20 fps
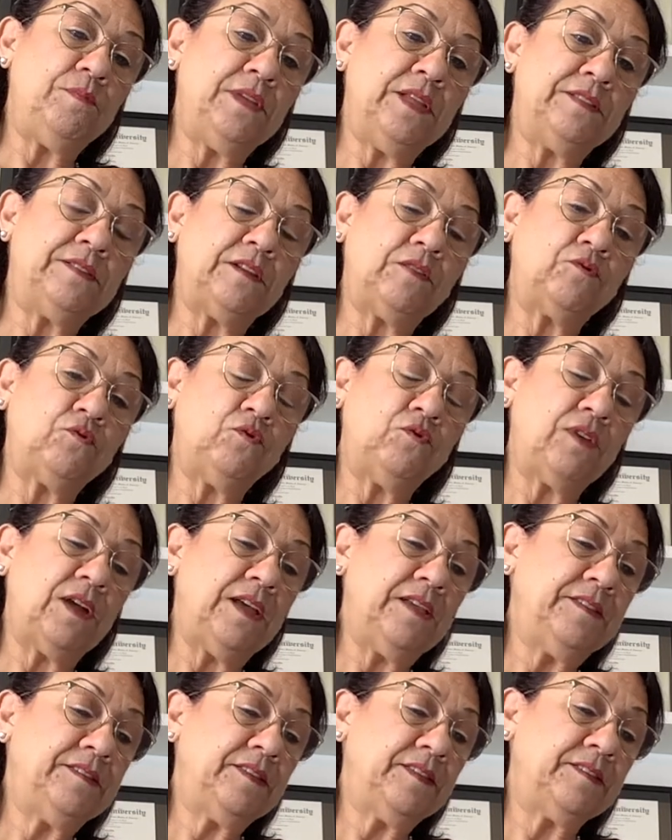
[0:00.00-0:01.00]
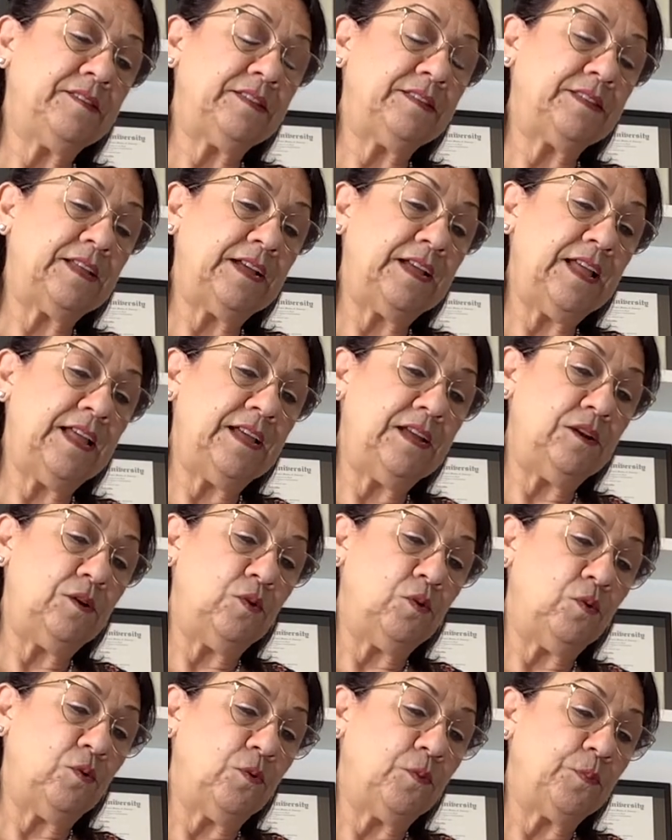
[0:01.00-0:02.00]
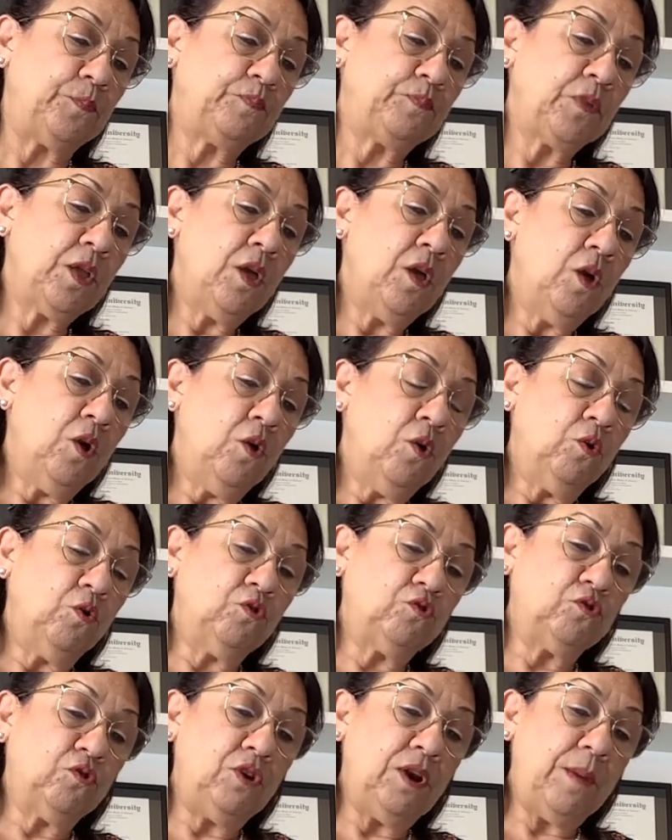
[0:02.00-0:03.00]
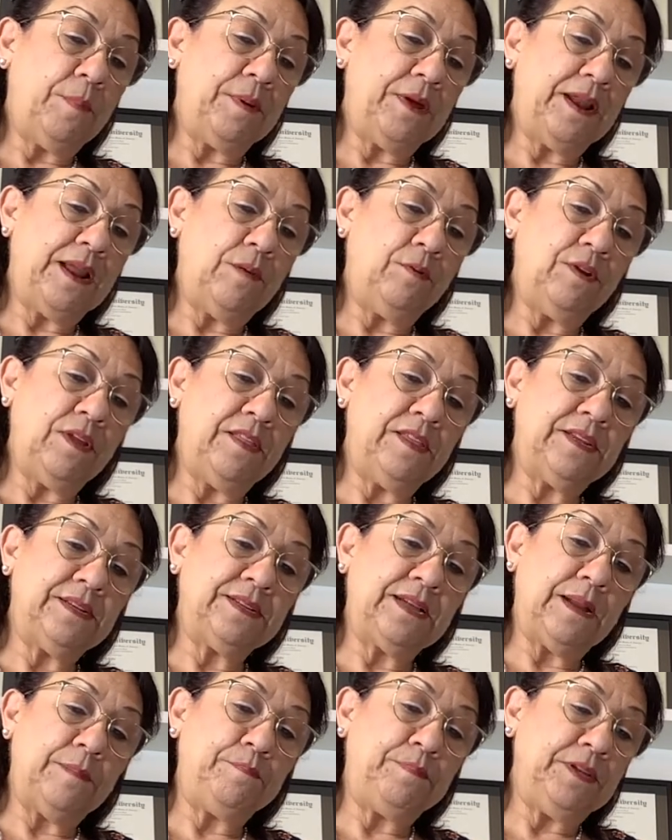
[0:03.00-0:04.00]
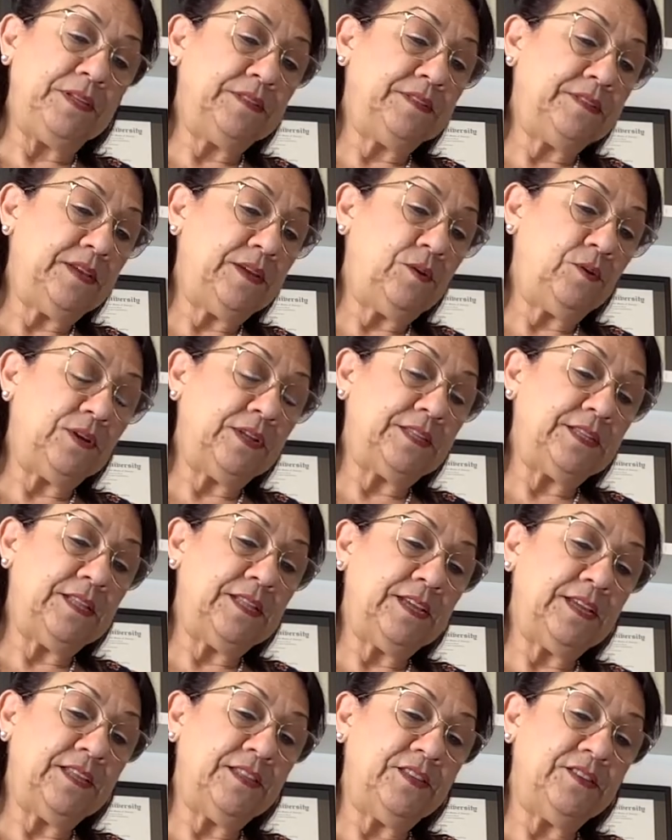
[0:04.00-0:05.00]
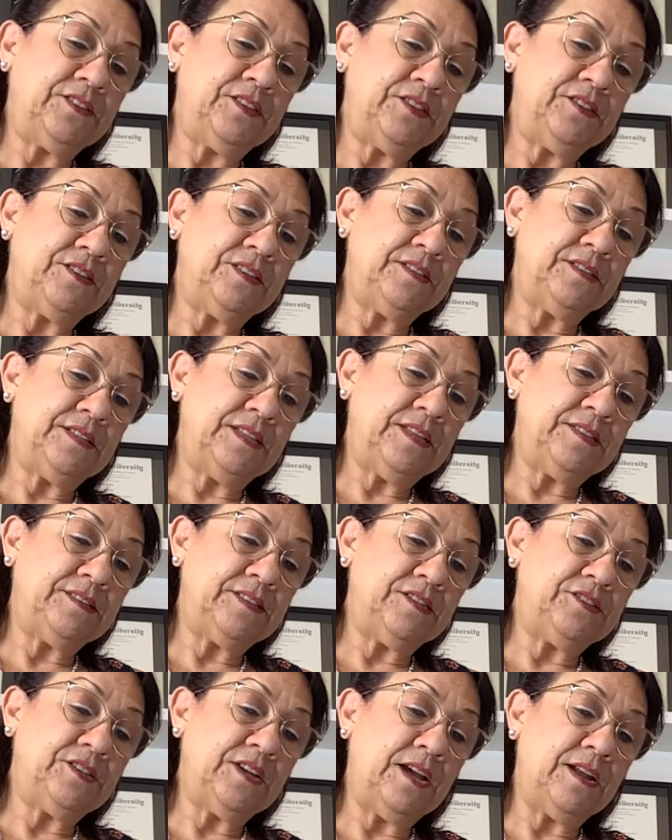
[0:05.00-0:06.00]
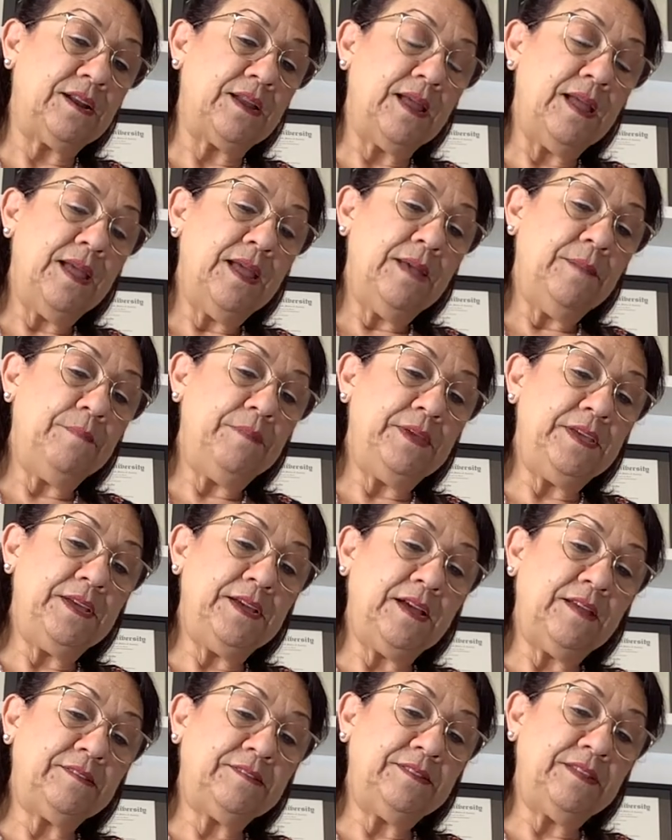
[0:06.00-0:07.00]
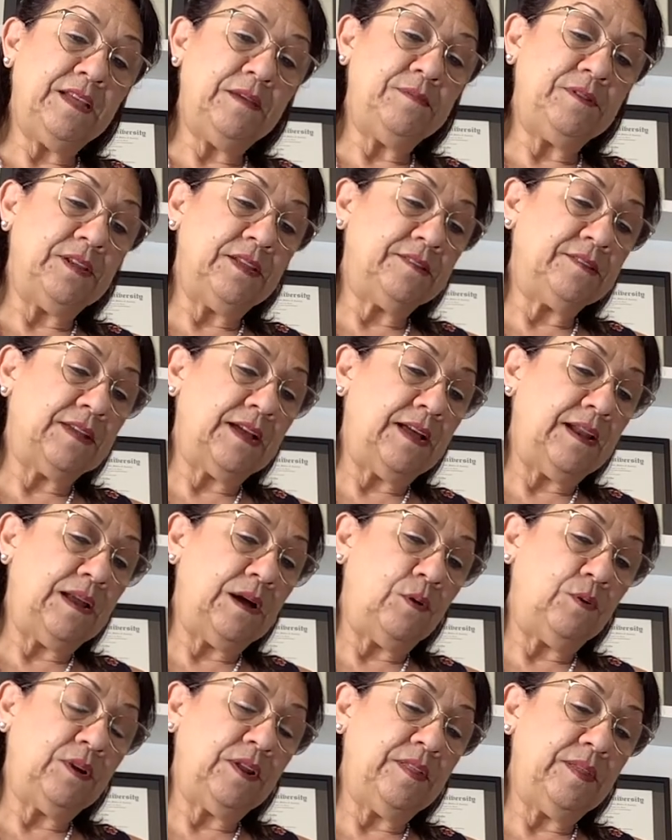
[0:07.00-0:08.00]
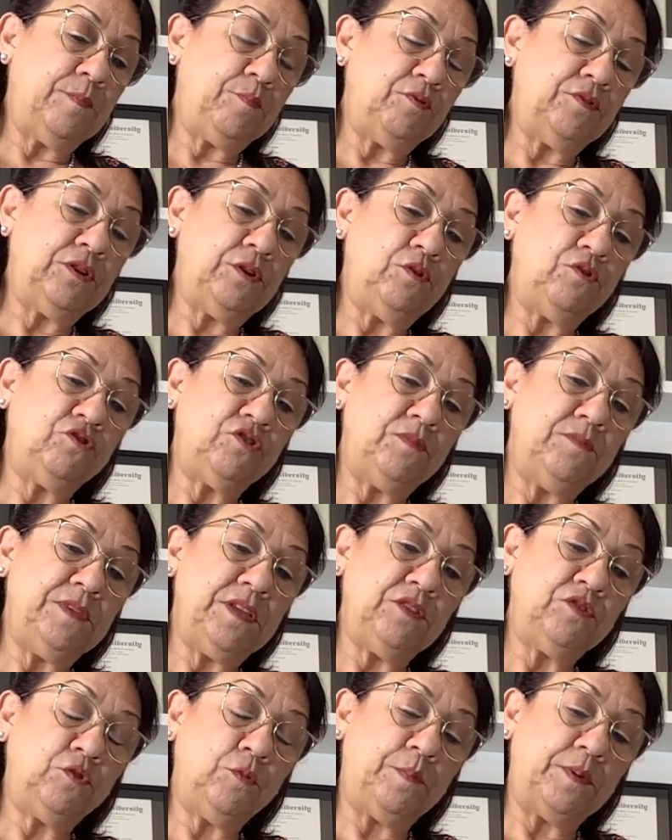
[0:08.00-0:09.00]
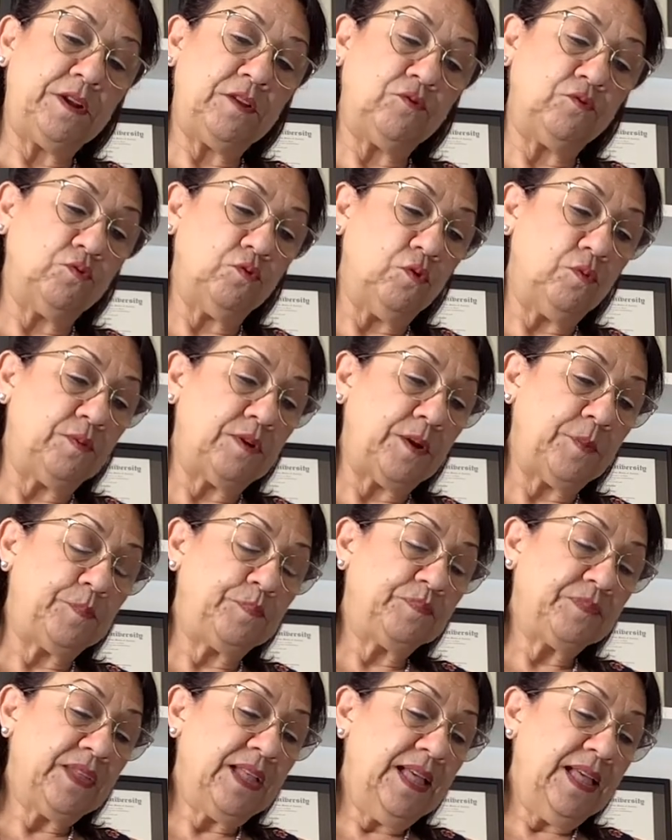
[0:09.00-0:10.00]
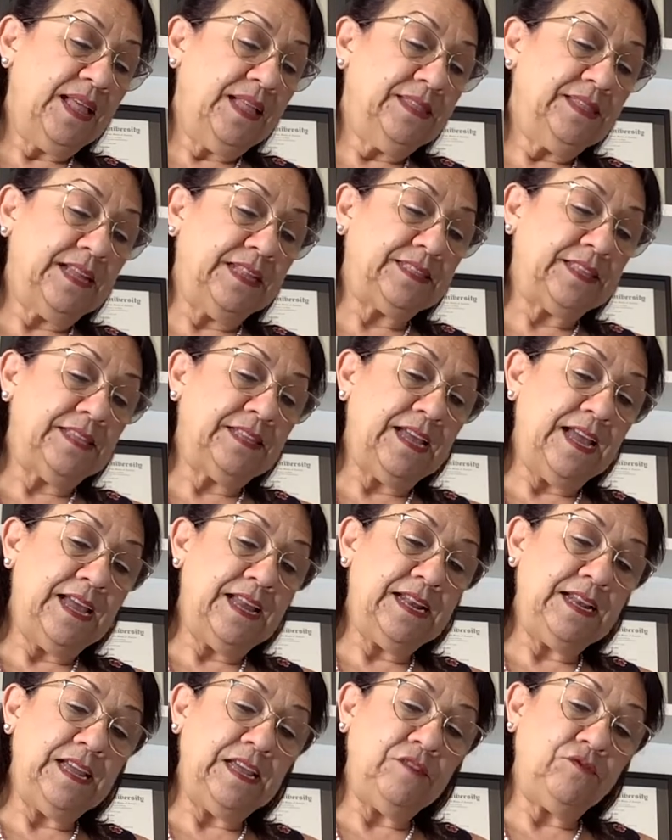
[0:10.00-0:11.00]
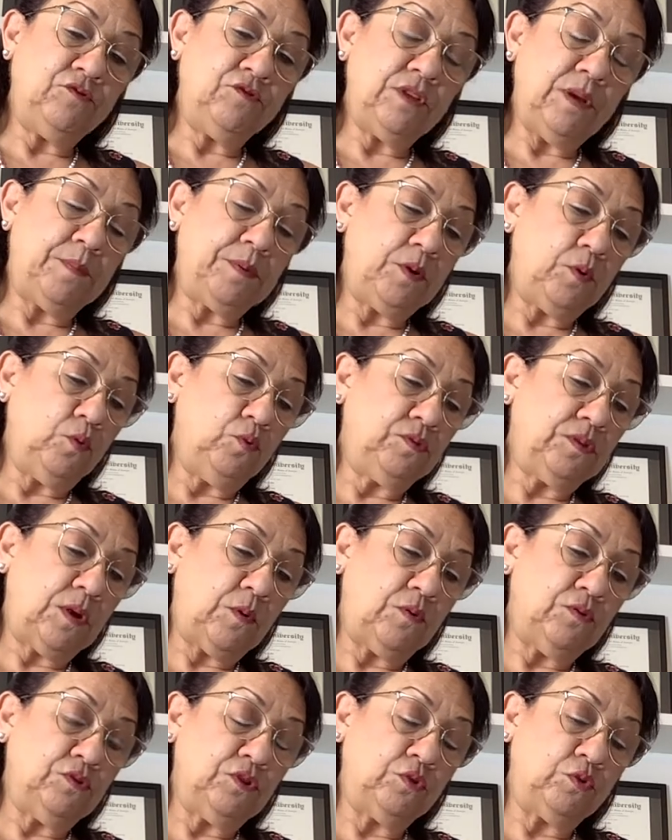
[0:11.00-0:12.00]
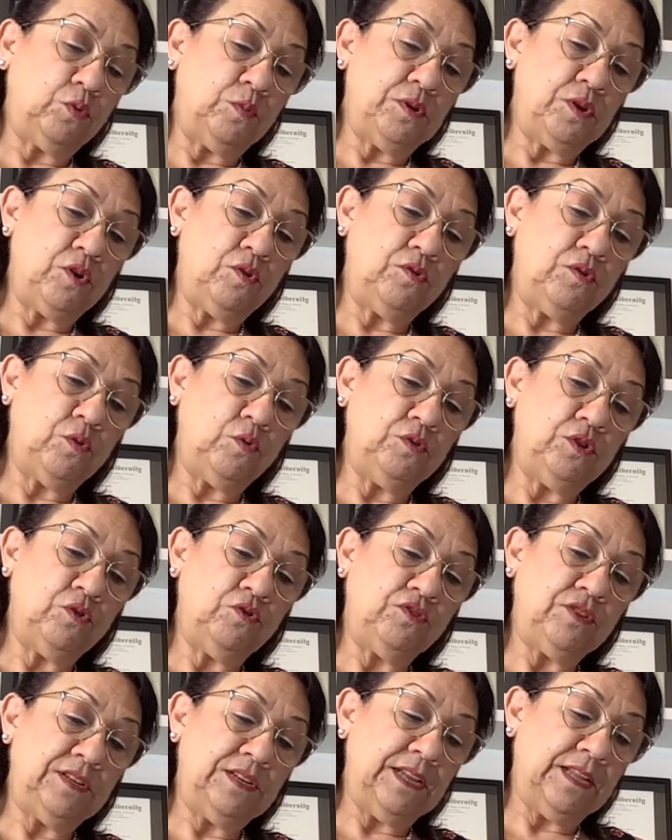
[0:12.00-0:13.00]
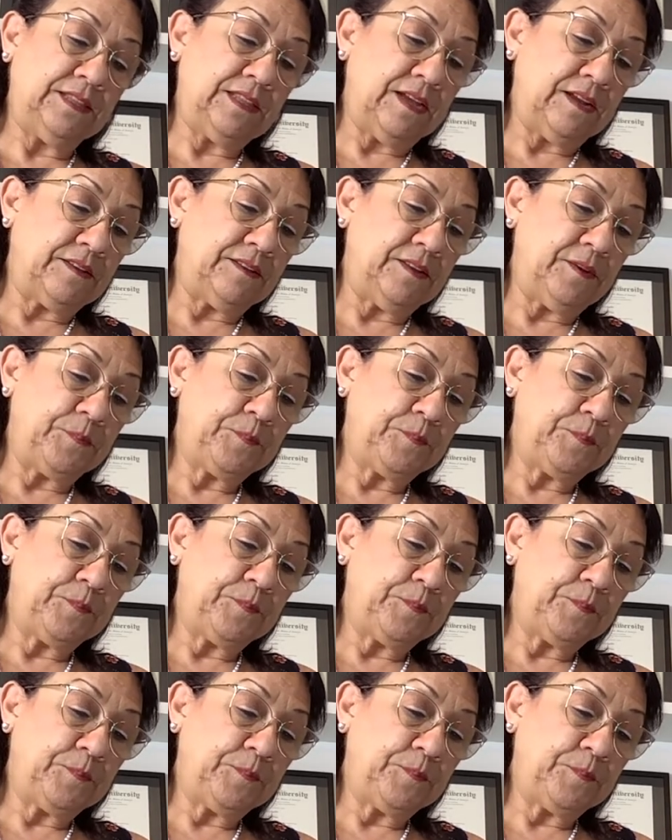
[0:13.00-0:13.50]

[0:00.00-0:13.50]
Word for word: mientras sus raíces están en el lodo. Usó la parábola del carpintero que tiene que desechar vigas débiles a la hora de poner los cimientos para su obra. Natanael le hizo una pregunta cuando estuvieron reunidos en la tarde.